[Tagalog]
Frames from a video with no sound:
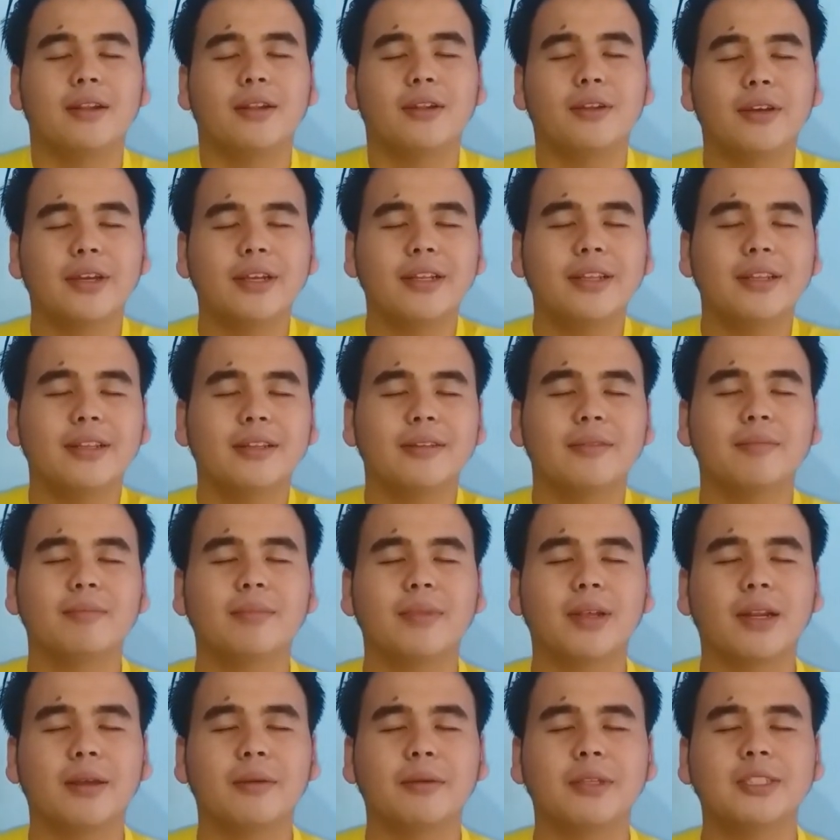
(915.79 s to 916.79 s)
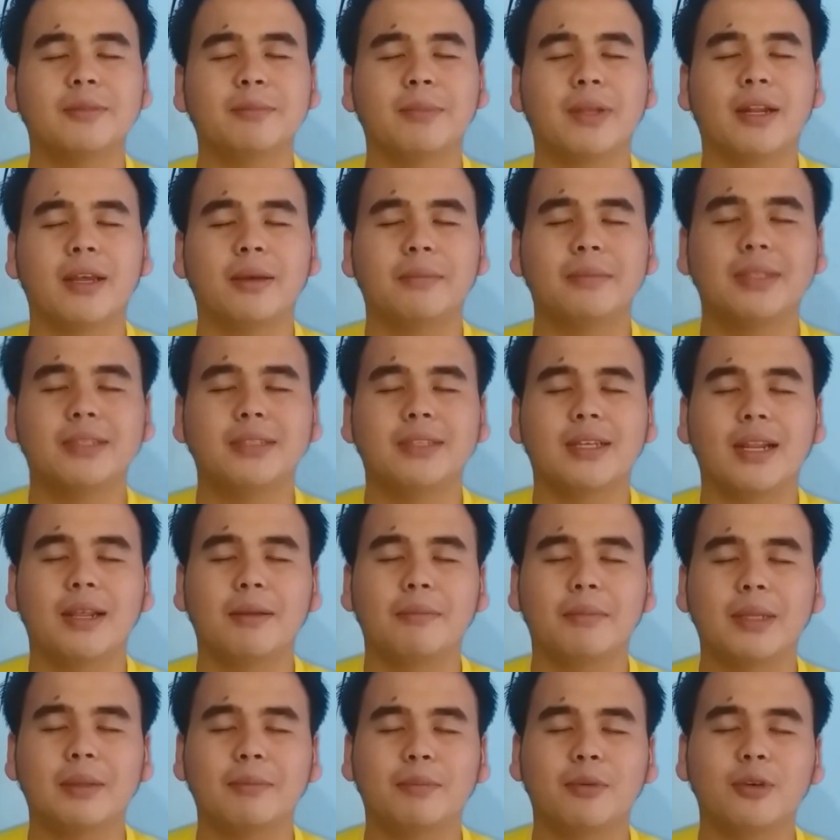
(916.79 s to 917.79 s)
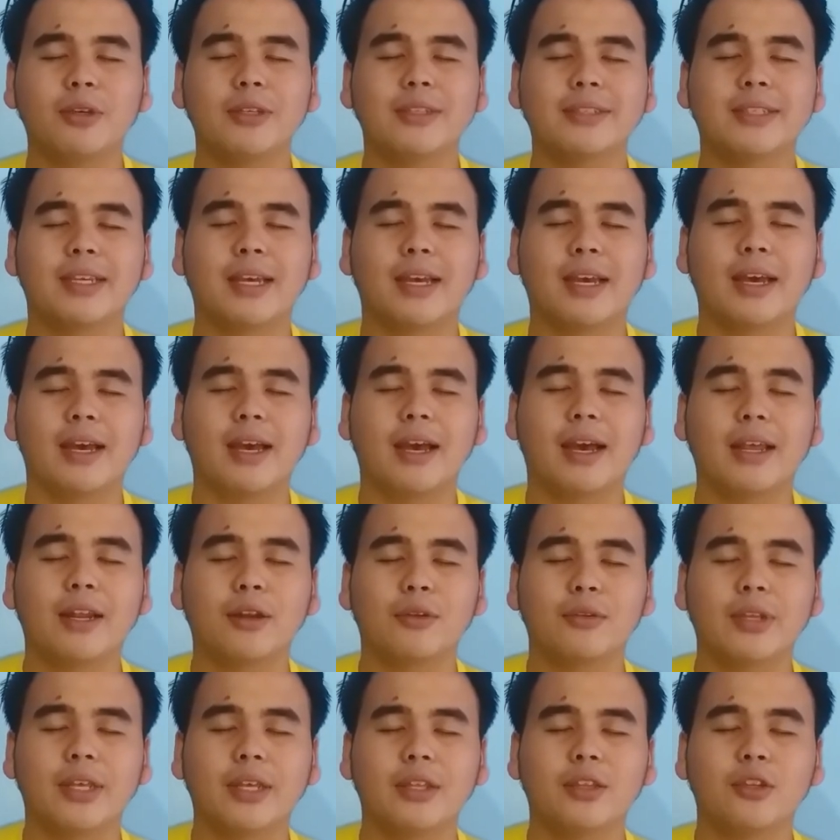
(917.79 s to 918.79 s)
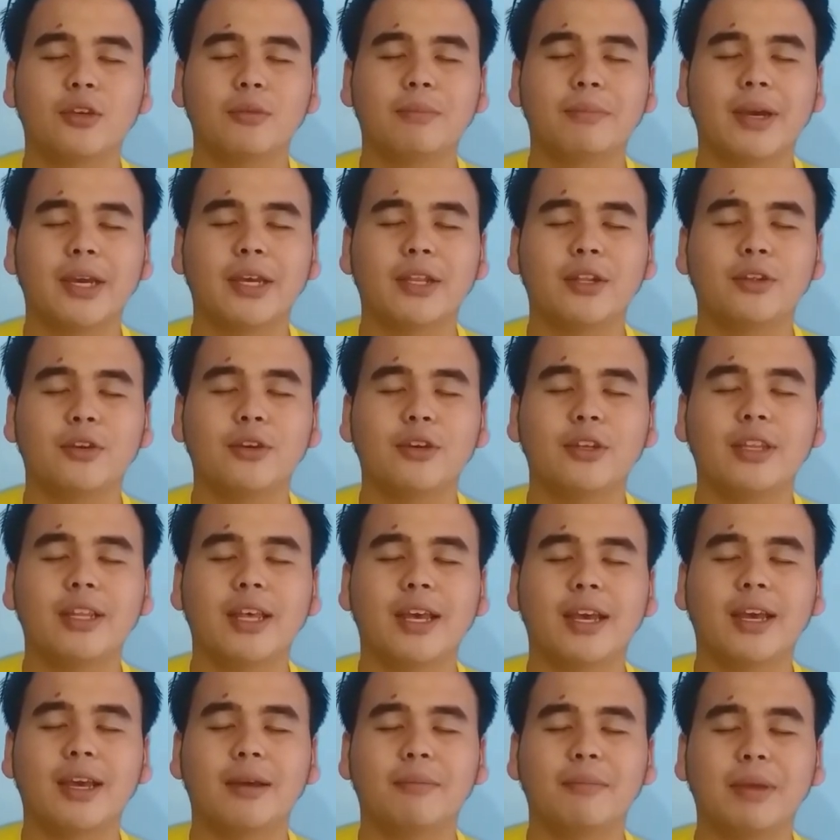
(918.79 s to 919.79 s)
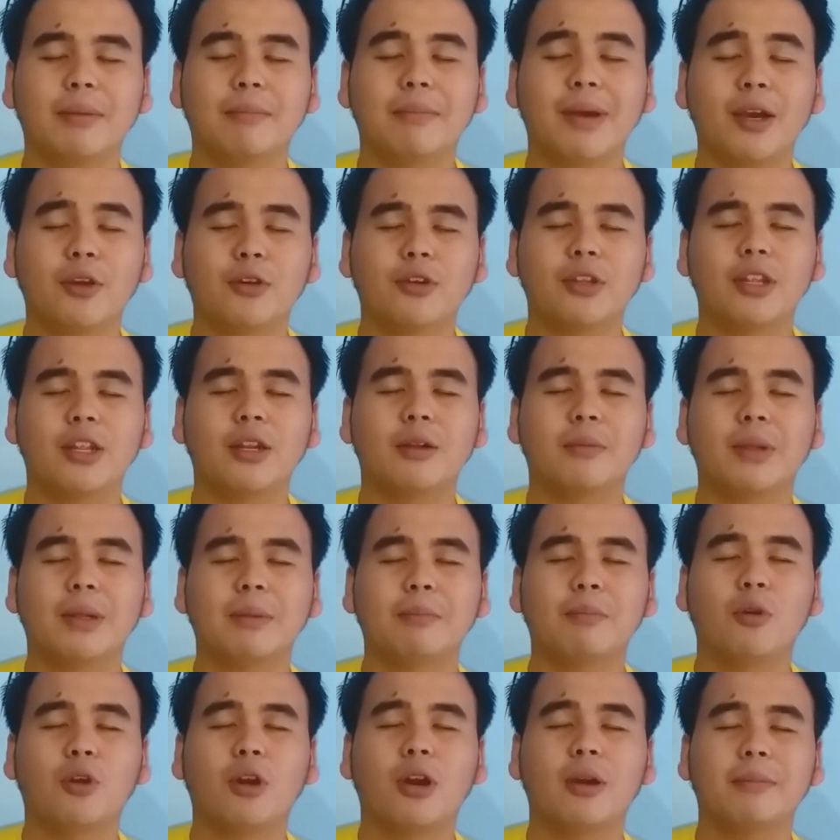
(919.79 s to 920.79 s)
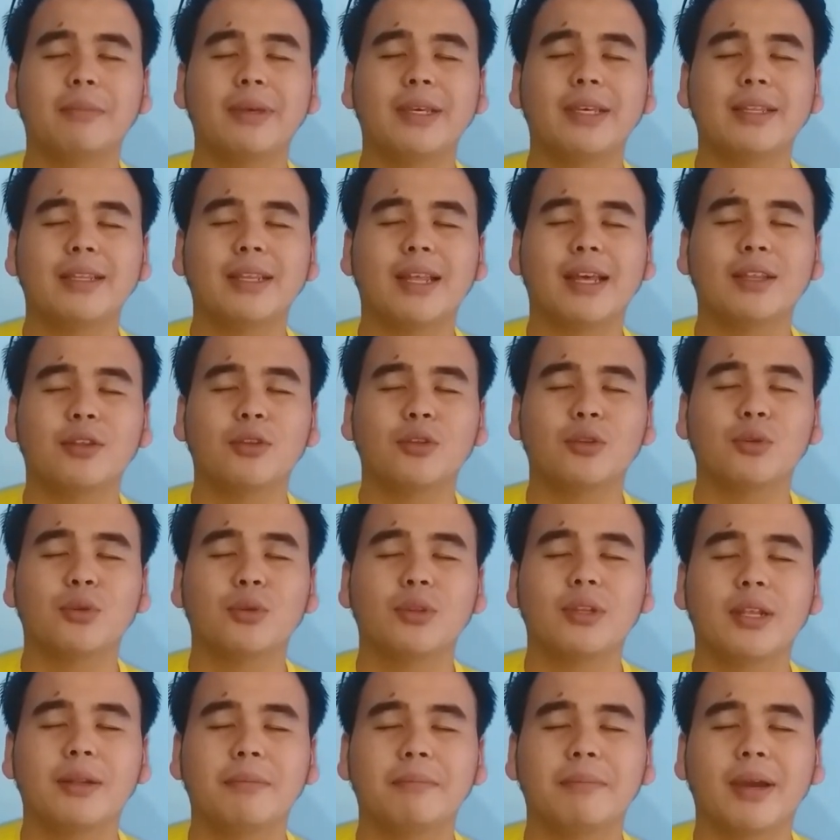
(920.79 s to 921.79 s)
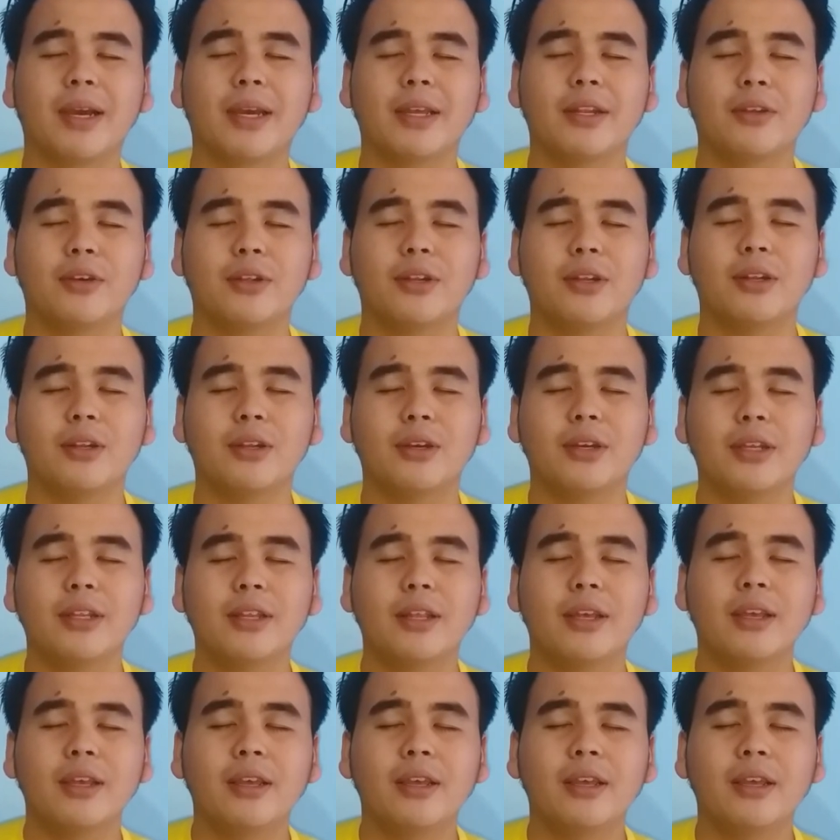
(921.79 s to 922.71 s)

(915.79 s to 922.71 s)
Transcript: Lord, maraming maraming salamat po sa araw na ito, Panginoon, na may bago na naman po kami natutunan, Panginoon, Lord.